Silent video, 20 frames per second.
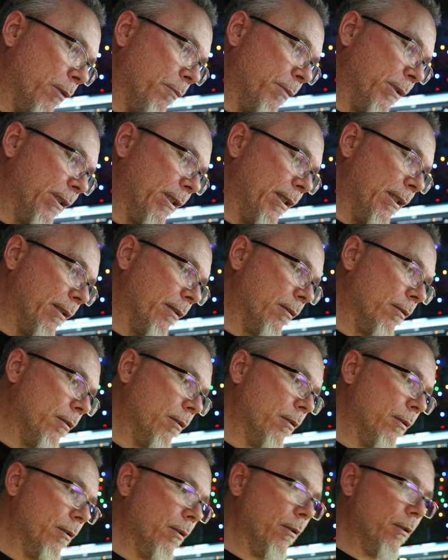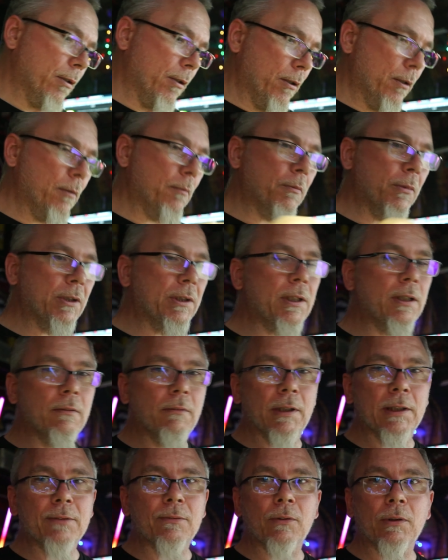ein bisschen, bisschen
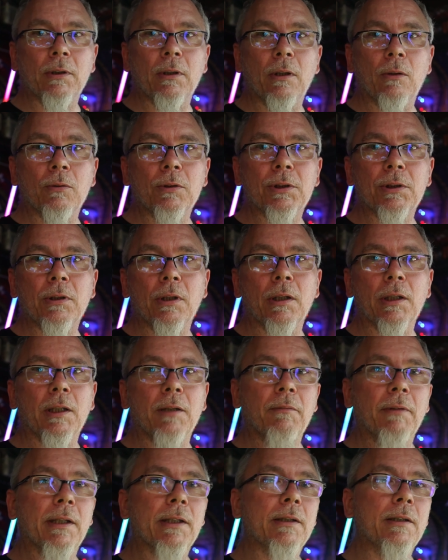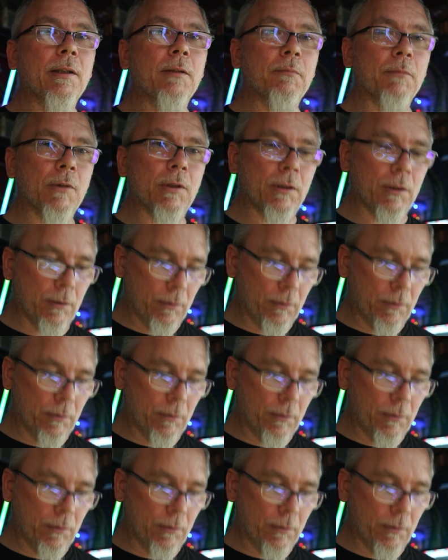was von der Lautstärke wegnimmt.